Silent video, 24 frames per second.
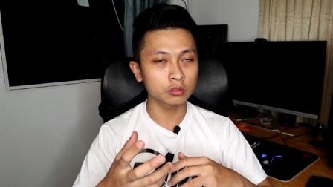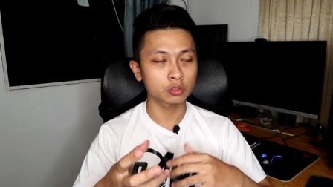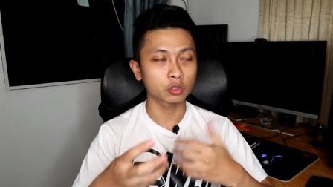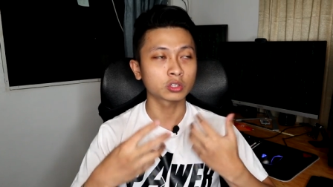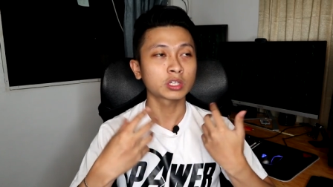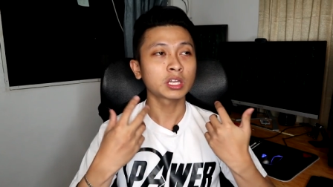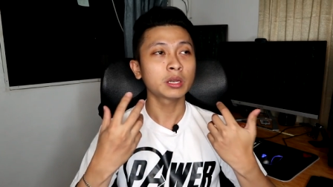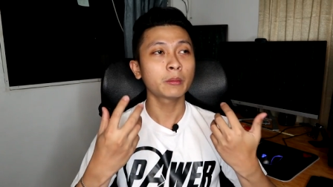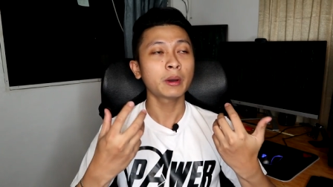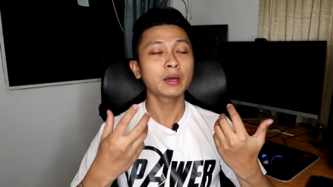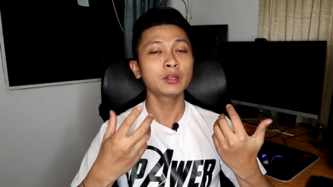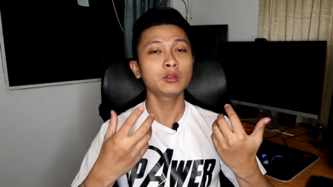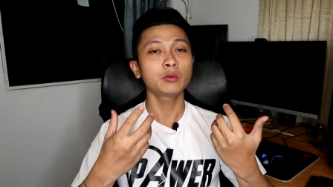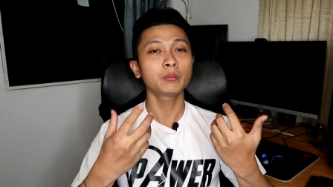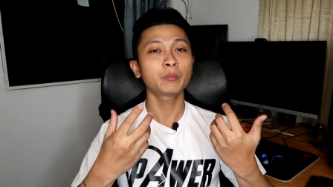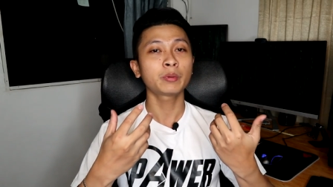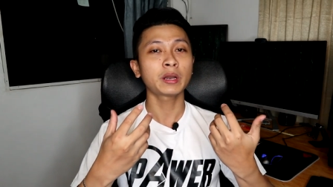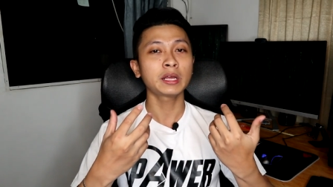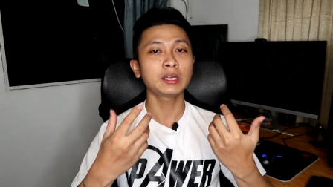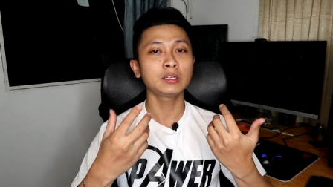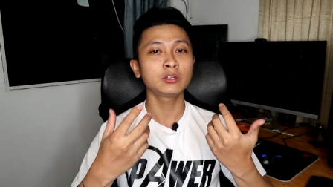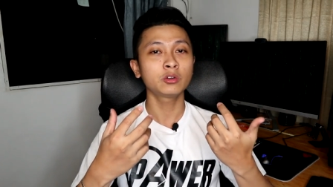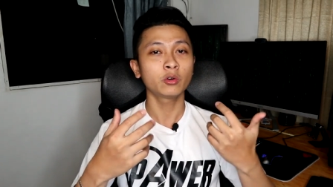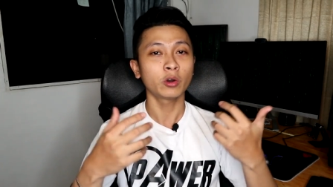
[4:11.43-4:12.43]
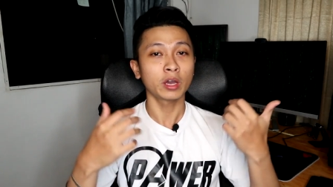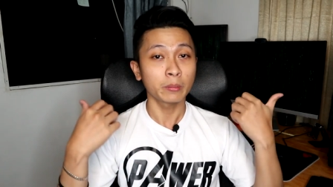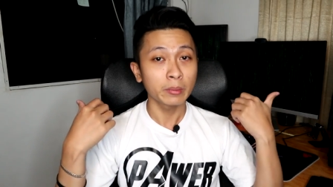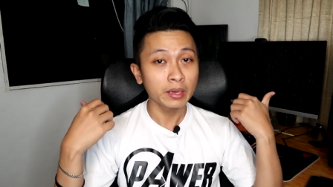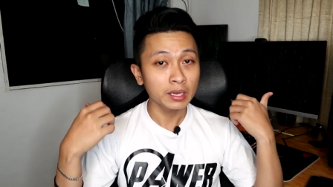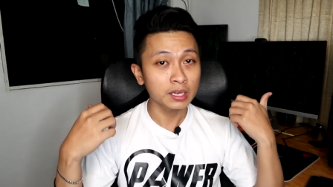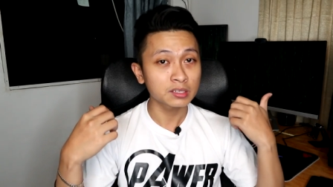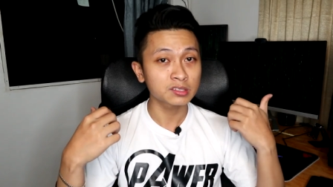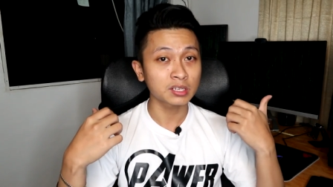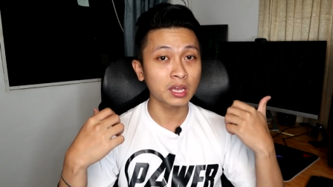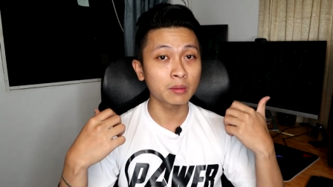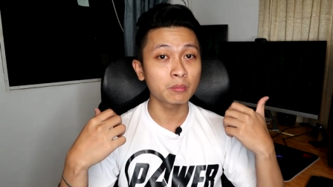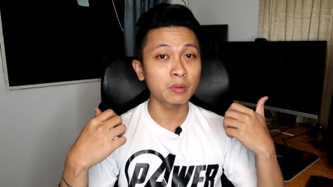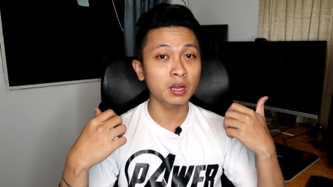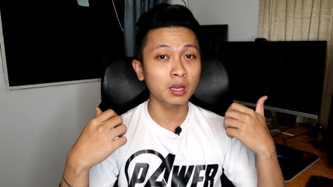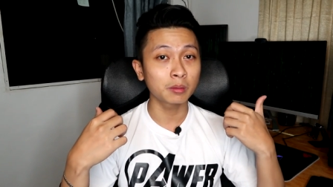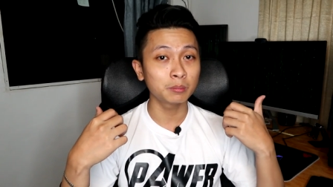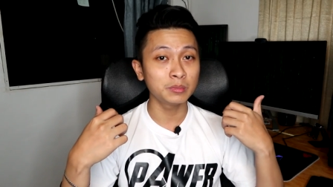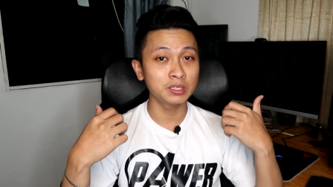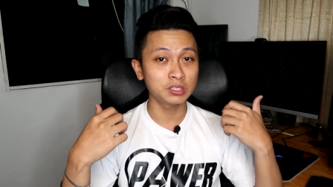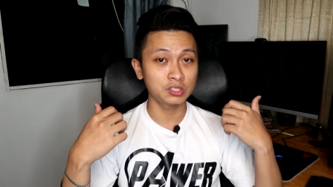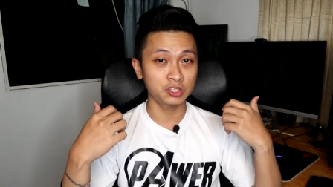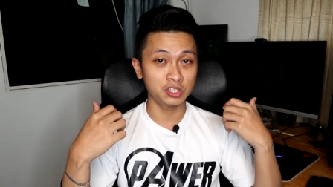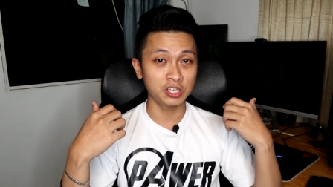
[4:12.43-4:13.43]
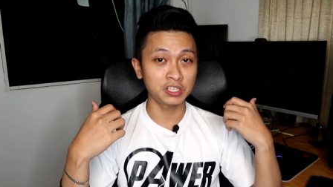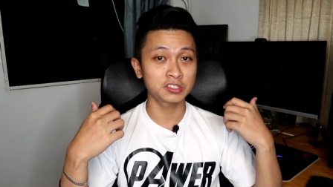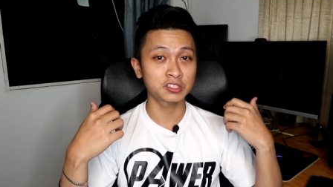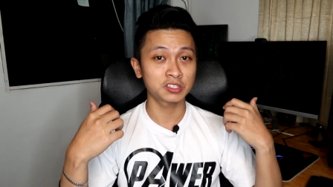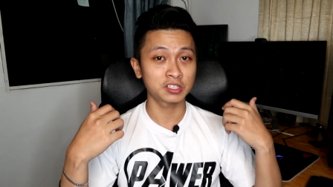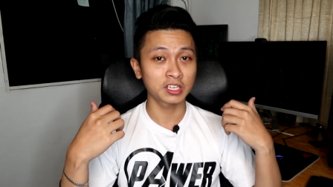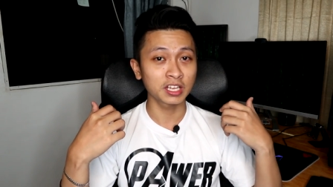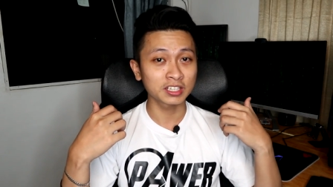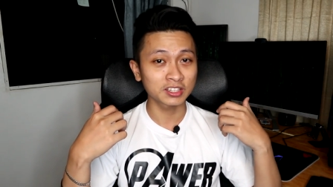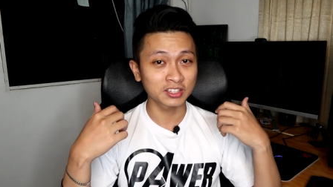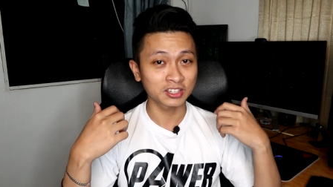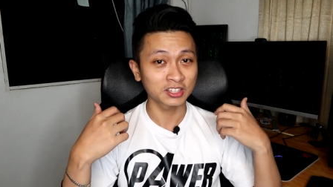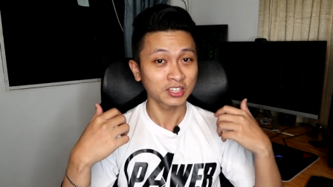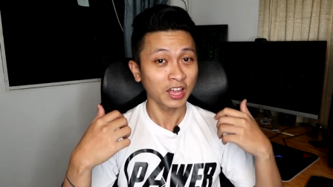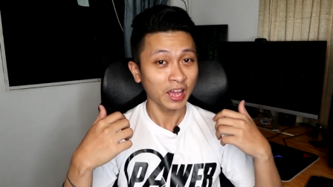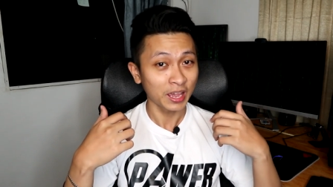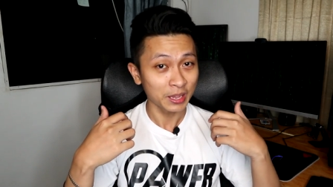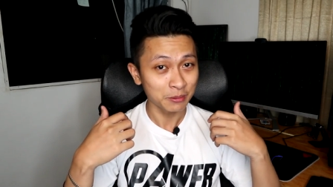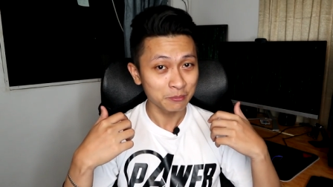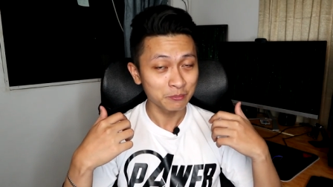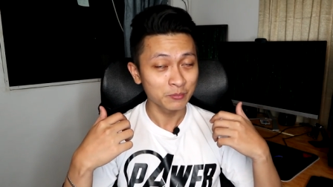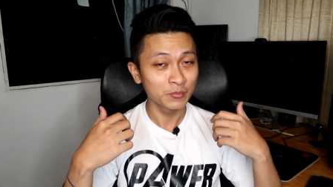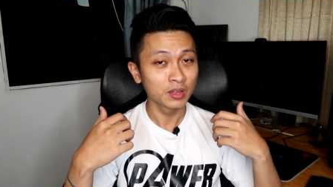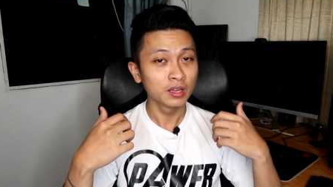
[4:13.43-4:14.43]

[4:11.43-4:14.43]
So tinamaan yung pride ko, eh may kasama kaming chicks that time.